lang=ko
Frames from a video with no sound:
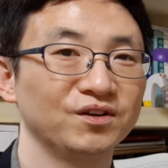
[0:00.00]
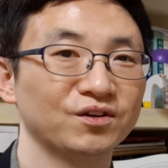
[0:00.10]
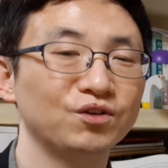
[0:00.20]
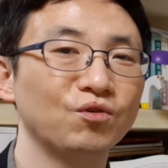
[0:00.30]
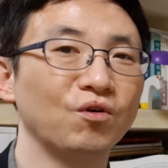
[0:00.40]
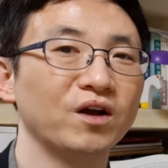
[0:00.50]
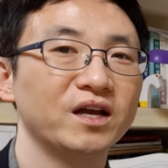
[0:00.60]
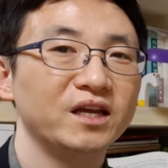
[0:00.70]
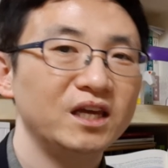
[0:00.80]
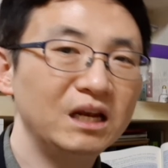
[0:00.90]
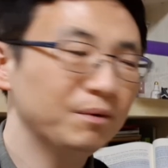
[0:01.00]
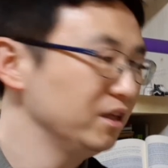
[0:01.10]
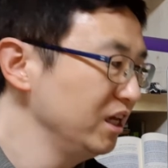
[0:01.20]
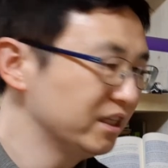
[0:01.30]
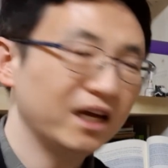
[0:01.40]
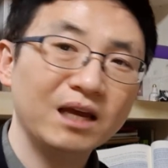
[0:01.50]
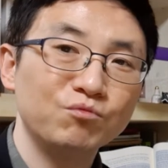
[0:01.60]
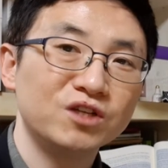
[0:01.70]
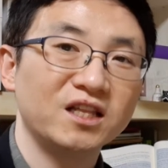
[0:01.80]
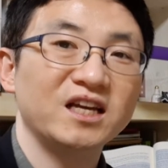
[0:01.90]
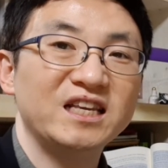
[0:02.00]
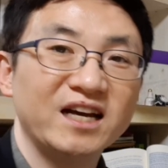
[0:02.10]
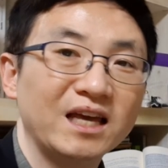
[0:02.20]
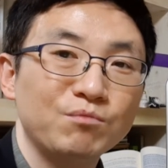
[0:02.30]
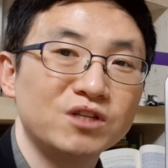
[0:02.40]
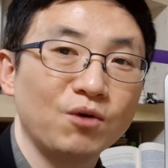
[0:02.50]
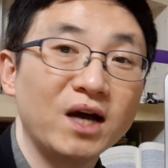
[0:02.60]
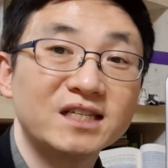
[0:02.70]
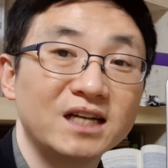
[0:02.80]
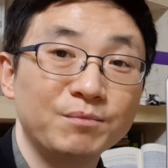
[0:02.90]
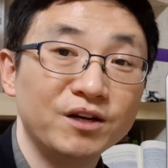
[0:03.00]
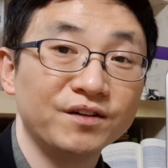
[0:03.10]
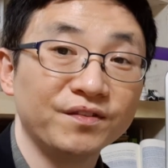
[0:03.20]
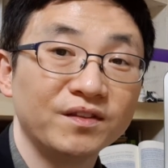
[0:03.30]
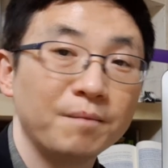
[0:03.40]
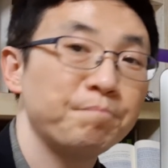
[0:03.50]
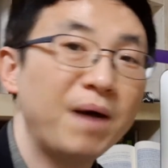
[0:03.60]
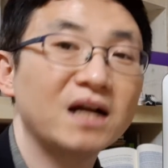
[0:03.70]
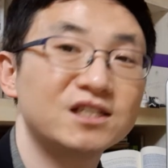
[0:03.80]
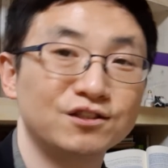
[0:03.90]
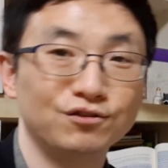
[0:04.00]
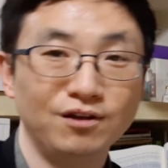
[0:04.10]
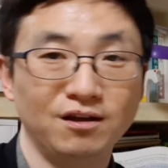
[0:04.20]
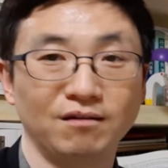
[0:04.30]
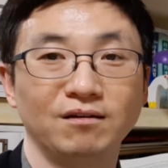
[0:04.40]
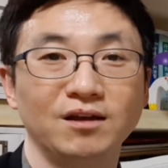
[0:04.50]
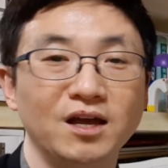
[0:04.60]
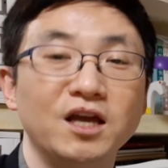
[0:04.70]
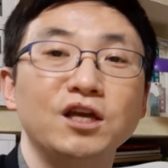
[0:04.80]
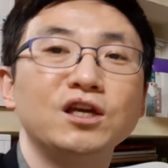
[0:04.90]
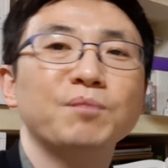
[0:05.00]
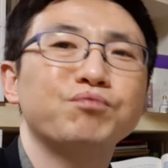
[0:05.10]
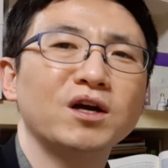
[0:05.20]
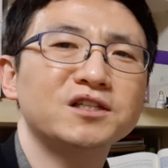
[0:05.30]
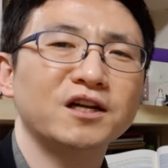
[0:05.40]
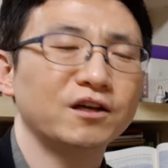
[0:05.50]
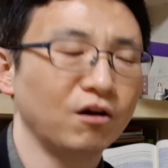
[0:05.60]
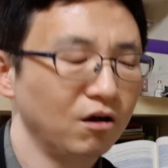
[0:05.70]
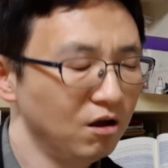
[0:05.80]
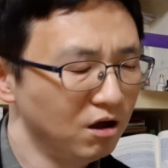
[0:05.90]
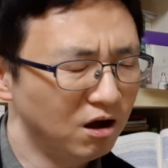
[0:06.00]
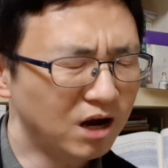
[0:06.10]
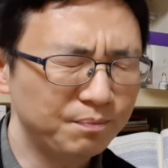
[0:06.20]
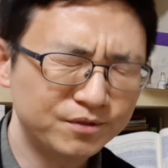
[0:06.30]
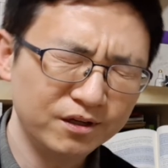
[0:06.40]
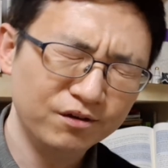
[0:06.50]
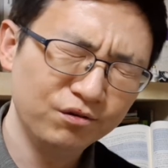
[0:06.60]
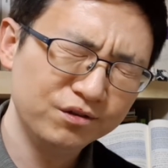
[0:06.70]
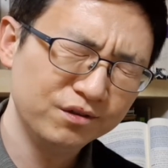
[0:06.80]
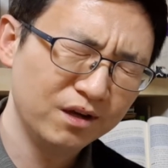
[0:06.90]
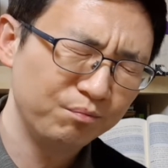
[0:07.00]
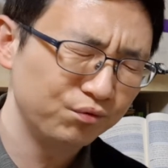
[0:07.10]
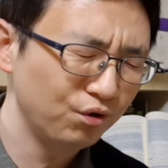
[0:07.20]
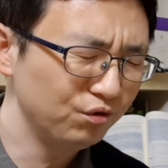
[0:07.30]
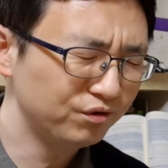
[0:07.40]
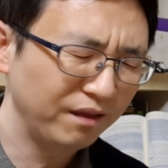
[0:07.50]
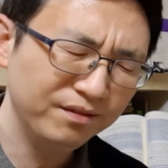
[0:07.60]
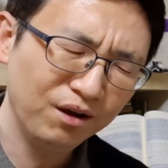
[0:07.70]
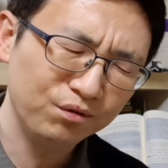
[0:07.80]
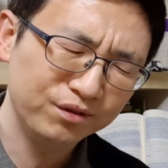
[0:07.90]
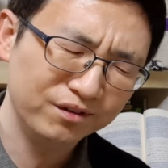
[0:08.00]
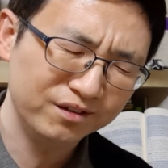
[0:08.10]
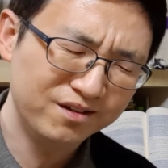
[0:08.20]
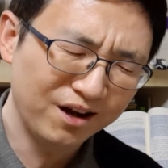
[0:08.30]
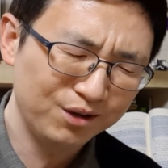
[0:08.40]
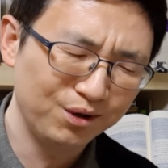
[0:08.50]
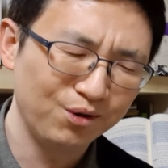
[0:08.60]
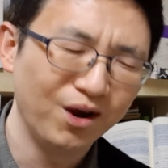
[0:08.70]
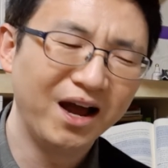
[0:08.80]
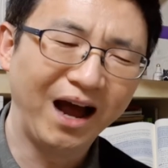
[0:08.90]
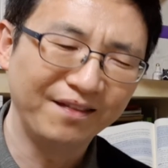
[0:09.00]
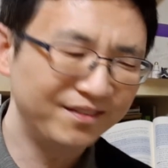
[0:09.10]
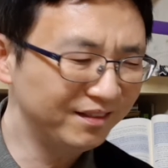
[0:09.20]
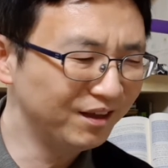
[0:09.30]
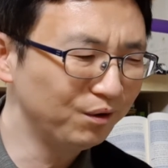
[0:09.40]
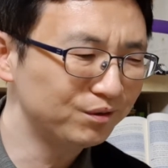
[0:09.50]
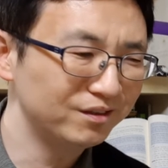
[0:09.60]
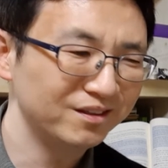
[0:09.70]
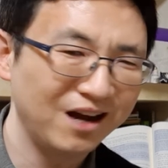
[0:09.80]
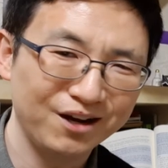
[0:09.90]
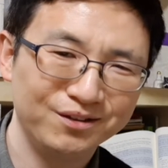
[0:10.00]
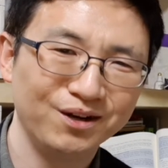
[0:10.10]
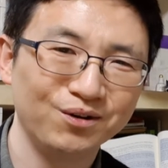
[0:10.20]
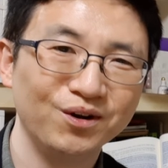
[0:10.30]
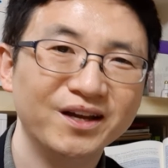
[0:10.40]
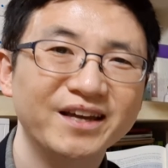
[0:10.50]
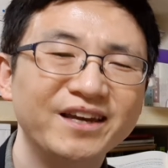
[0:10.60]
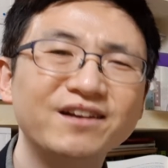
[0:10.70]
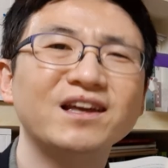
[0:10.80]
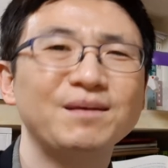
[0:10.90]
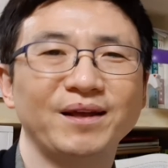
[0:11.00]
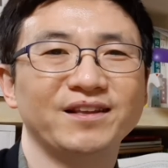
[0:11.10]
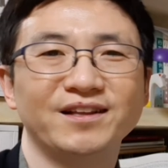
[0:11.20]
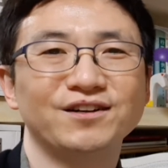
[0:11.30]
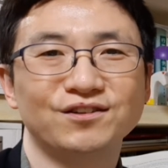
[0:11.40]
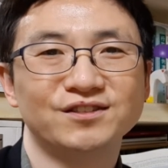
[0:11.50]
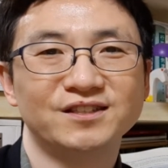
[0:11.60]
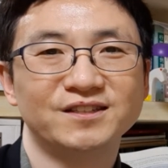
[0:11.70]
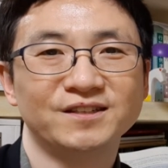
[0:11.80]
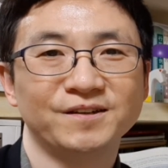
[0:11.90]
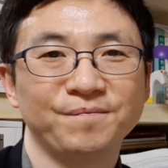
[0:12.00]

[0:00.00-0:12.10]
그리고 1번 1단계 문제다 2단계 문제다 확실하면 팍 찍는데 이게 불확실하니까 아 갑자기 어디선가 무효는 된다고 들었던 것 같기도 하고 안 된다고 들었던 것 같기도 하고 이렇게 되면 안 된다는 거지.